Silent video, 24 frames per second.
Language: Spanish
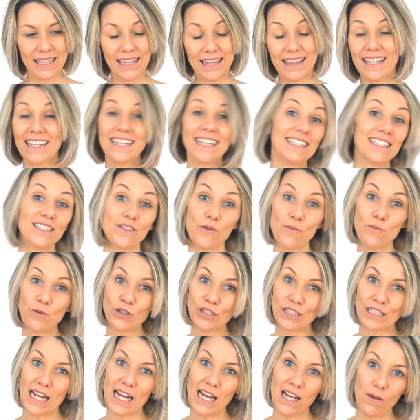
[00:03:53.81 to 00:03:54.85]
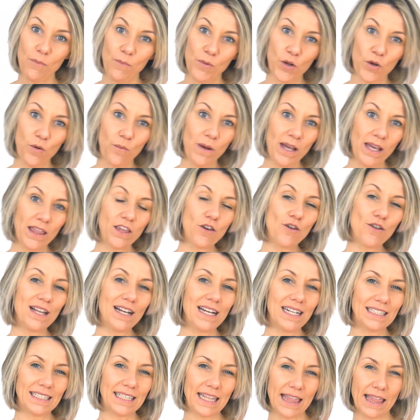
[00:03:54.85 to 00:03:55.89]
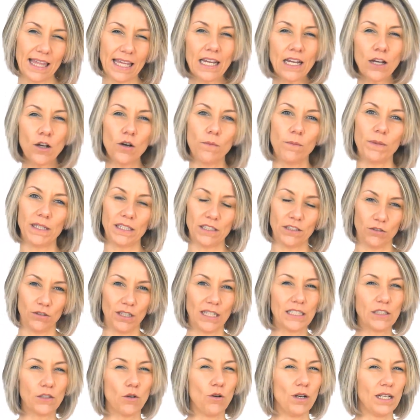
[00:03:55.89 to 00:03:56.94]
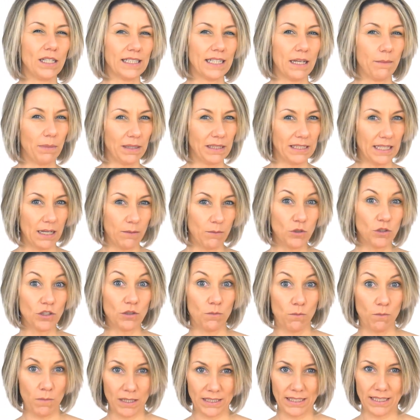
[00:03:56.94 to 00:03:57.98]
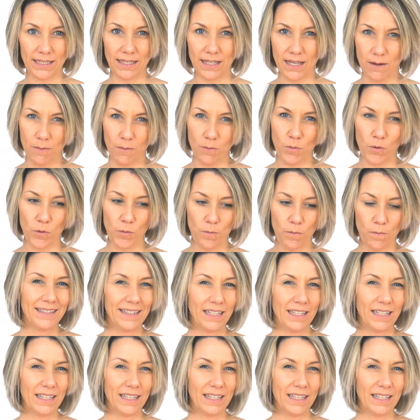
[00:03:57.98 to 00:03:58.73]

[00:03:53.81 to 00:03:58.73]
Dicen que somos el promedio de las cinco personas con las que pasamos más tiempo.